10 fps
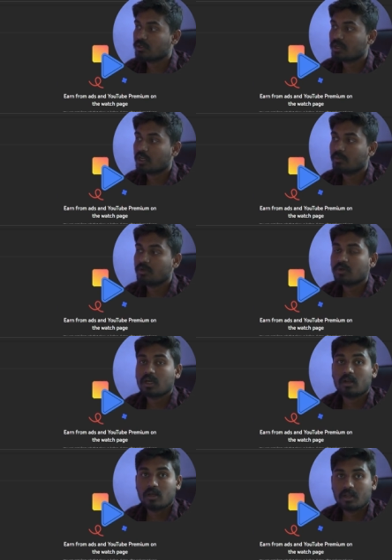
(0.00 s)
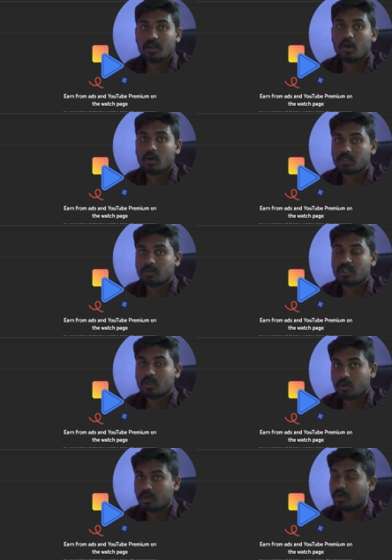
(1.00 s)
సో ఇక్కడ మీరు టర్న్ ఆన్ అనే ఆప్షన్ మీద
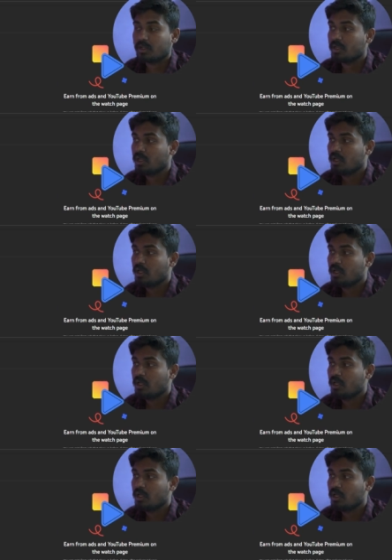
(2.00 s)
నొక్కండి